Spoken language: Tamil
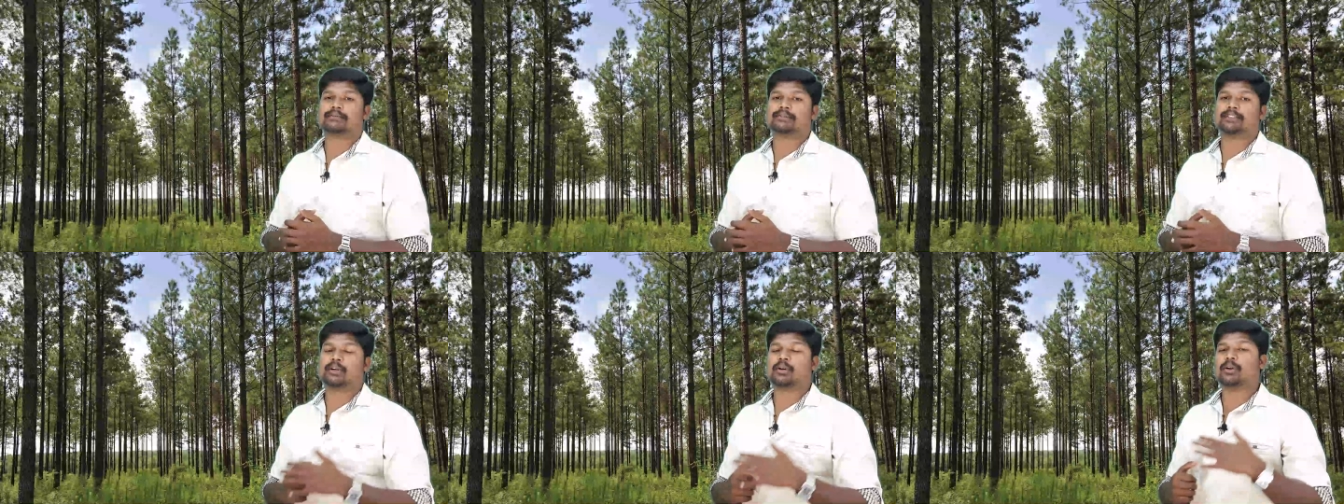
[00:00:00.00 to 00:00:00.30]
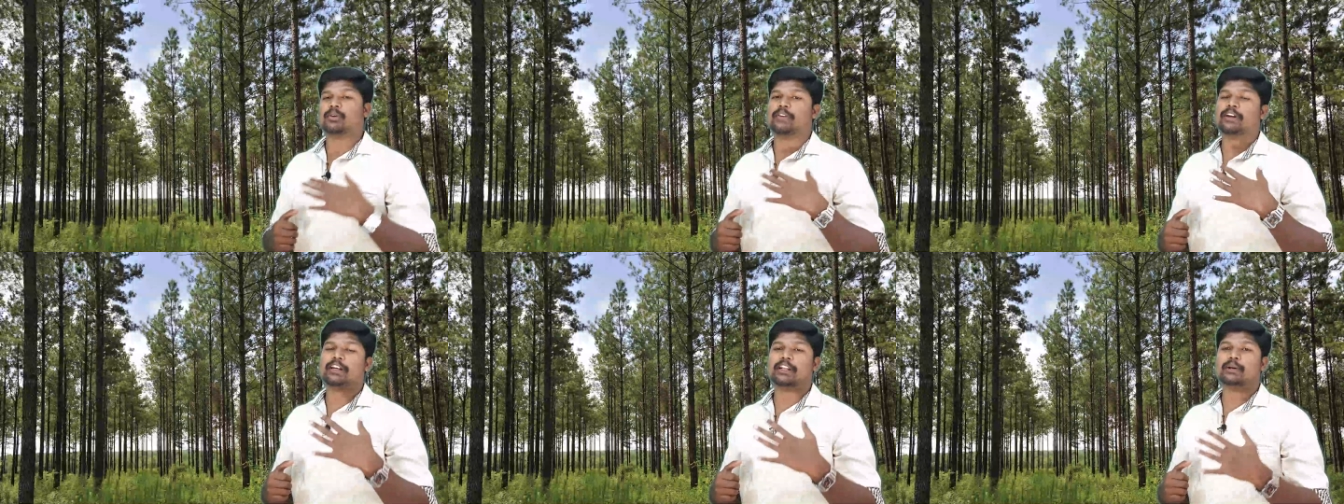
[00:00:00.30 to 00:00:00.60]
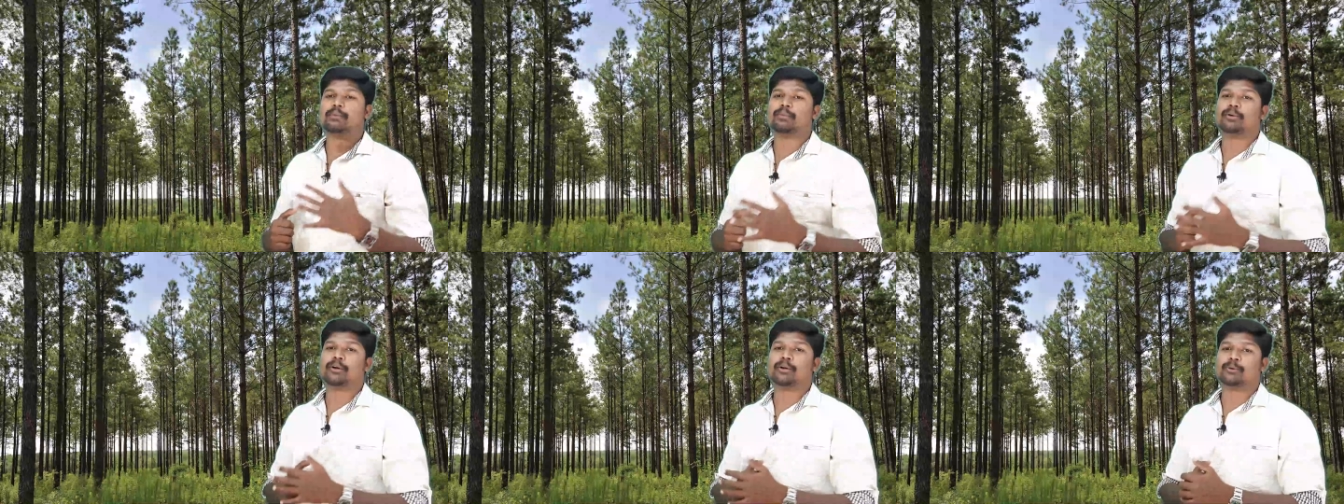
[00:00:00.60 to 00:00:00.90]
தன்னோட
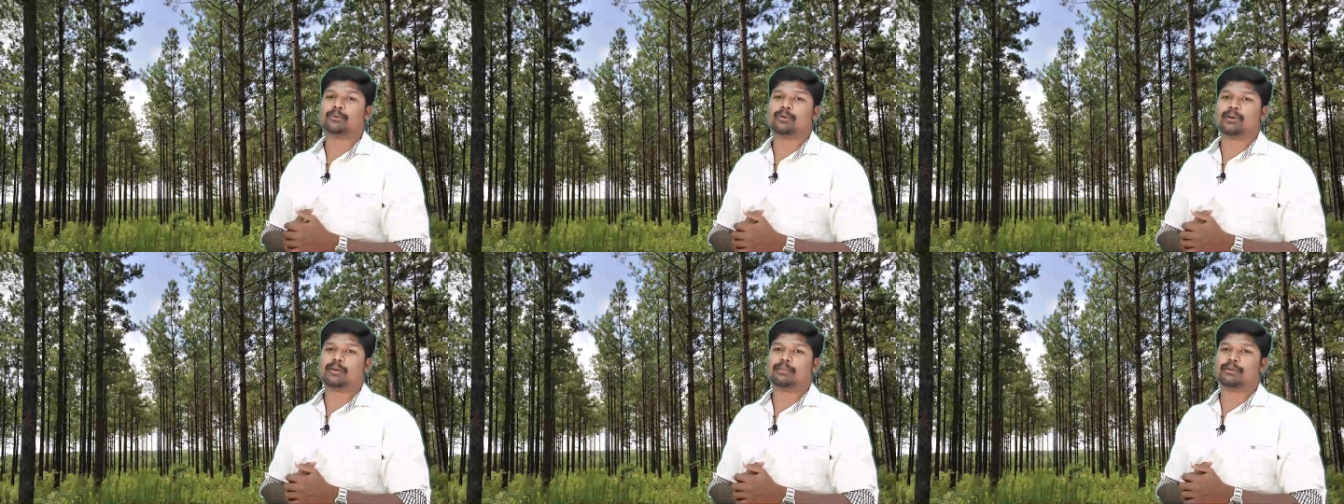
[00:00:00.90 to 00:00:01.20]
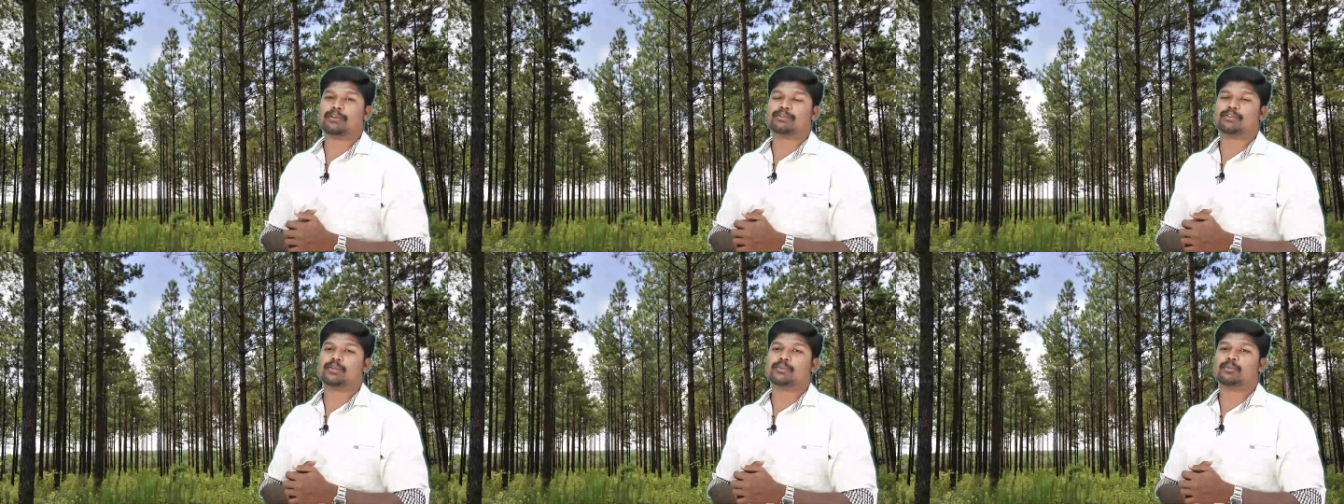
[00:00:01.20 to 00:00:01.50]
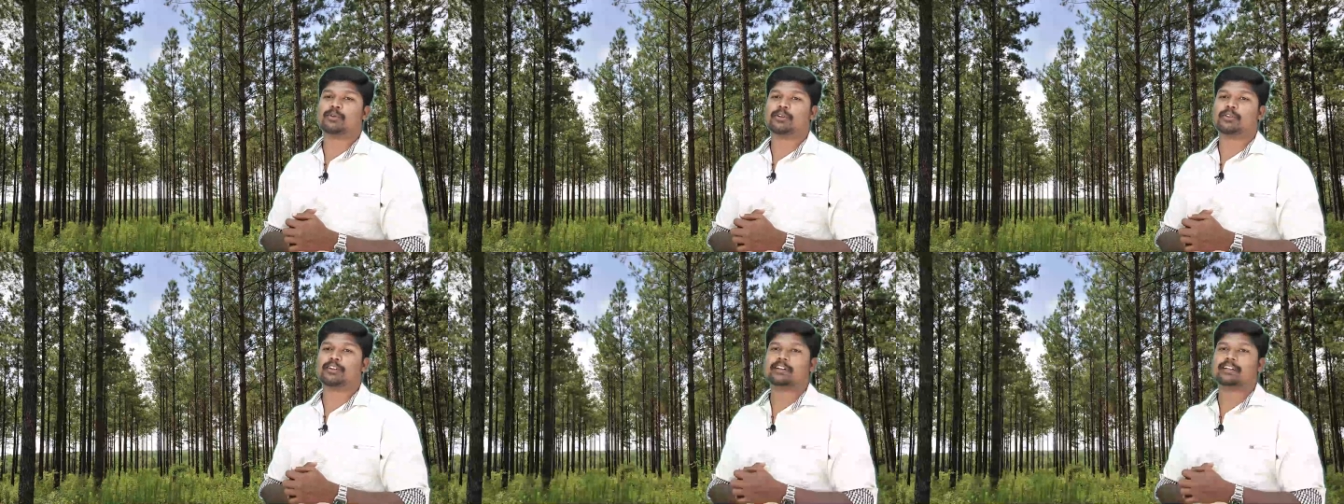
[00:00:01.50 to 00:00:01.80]
வீட்டுக்கு போயிடுவோம் அப்படின்னு சொல்லி
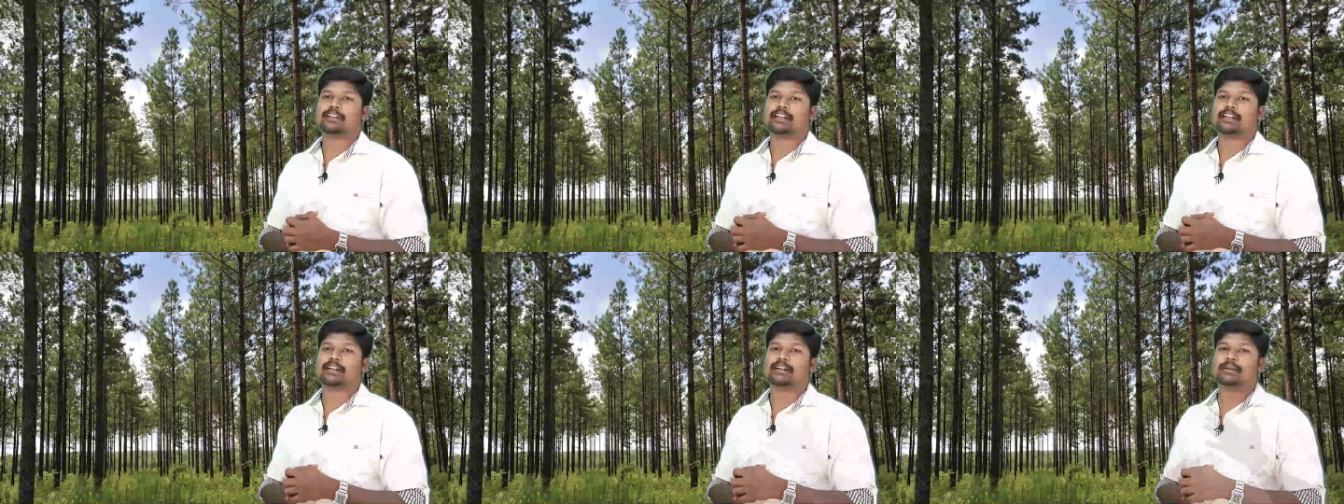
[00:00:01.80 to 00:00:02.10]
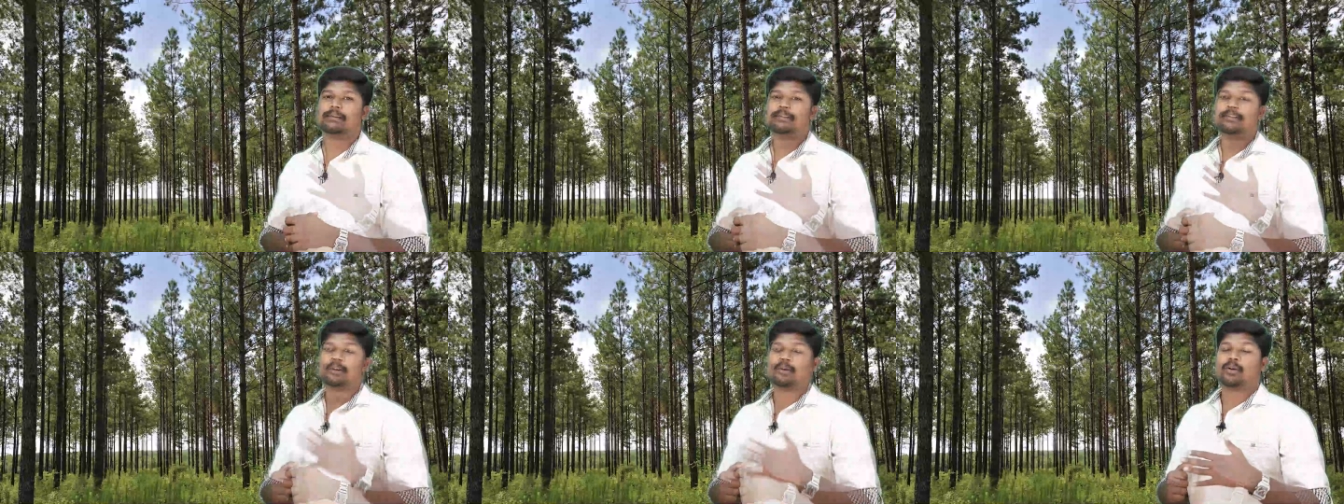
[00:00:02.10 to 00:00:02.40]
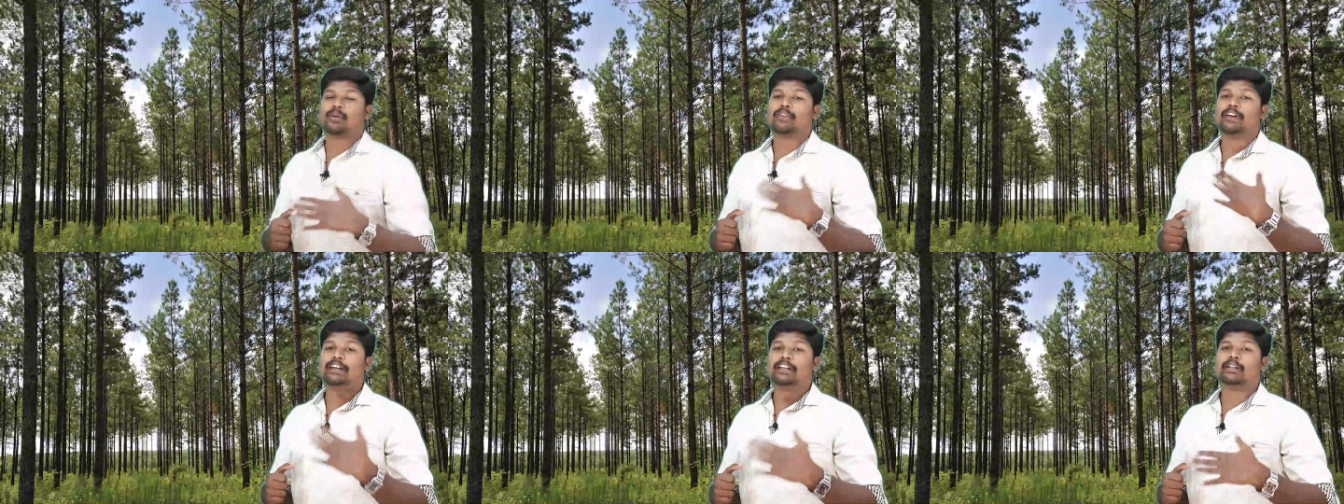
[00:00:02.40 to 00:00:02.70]
முடிவெடுக்கிறாரு
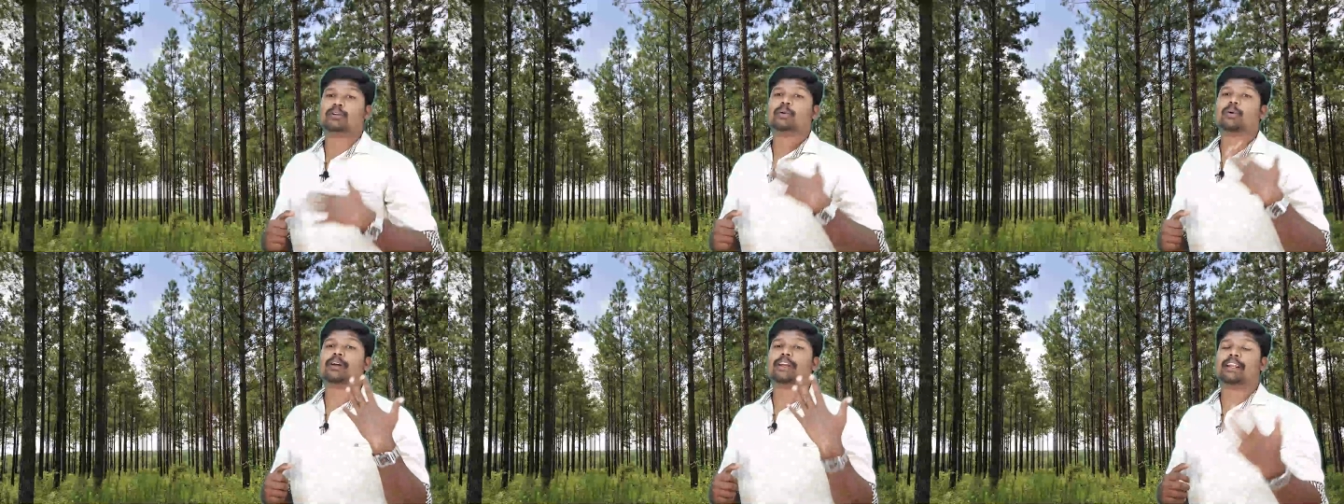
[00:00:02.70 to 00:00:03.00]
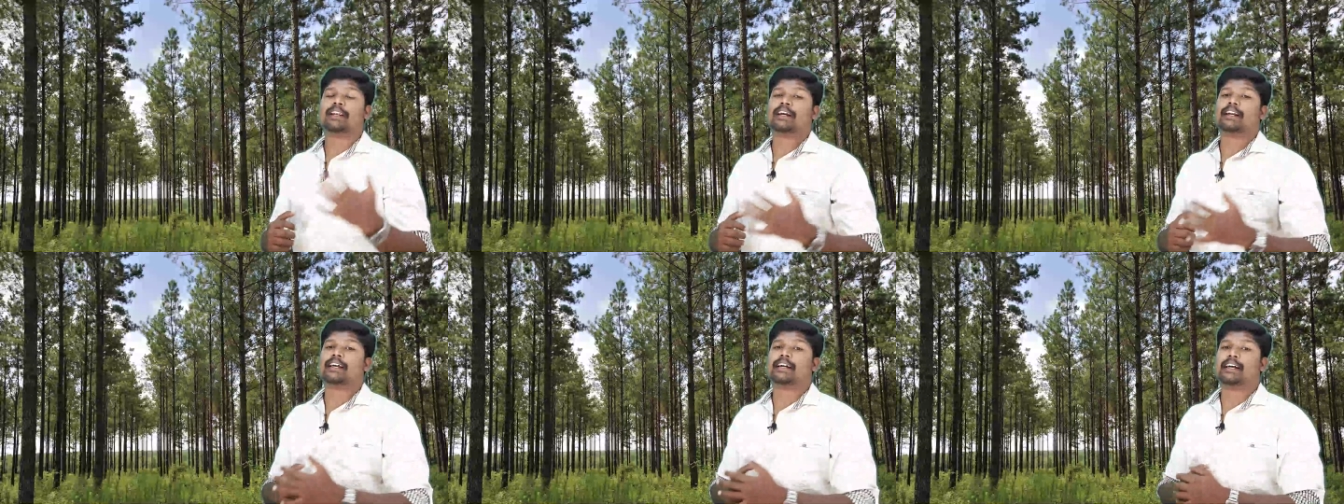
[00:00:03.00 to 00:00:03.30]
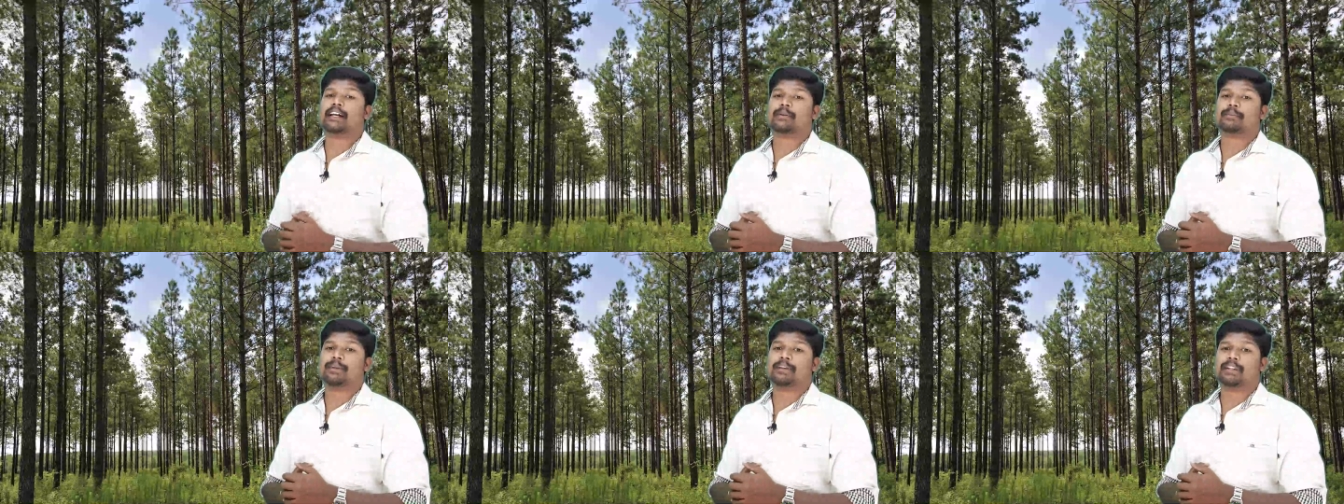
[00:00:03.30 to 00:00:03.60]
தன்னோட வீட்டை நோக்கி நடக்க
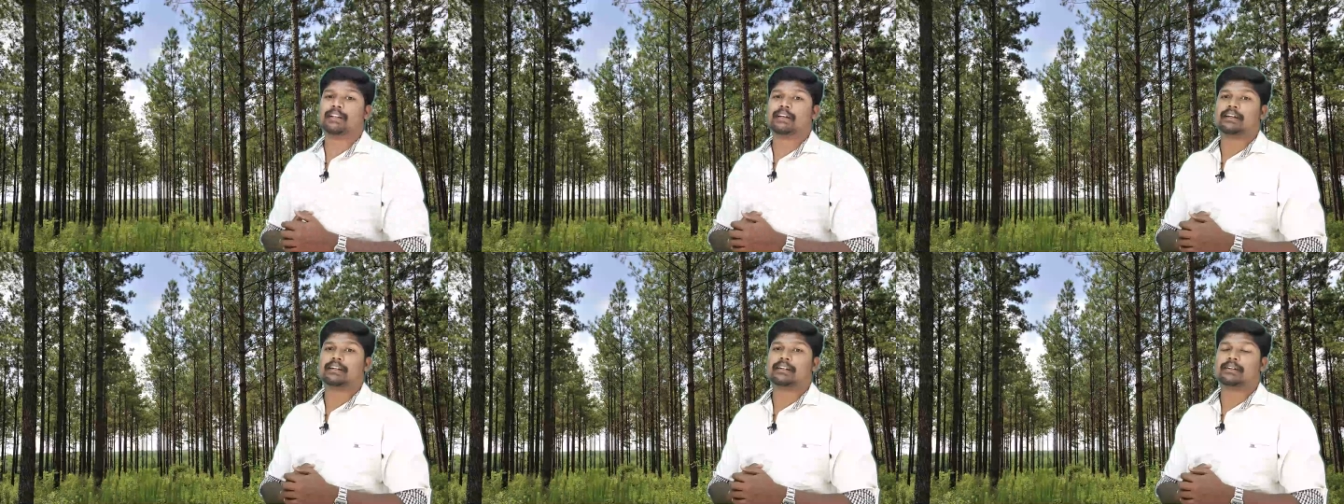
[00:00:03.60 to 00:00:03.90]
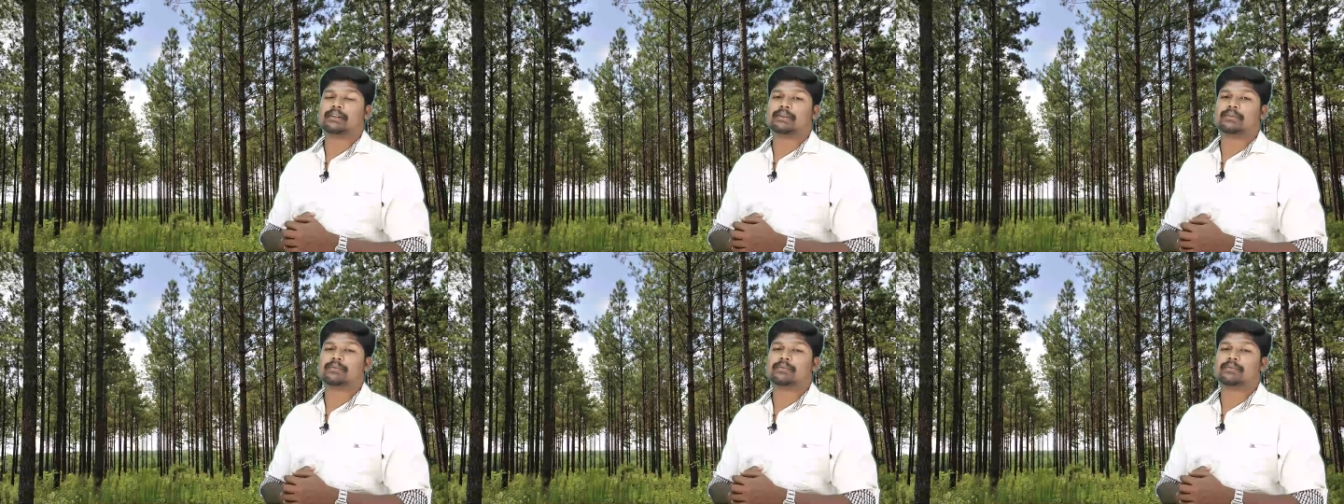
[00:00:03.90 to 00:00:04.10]
ஆரம்பிக்கிறாரு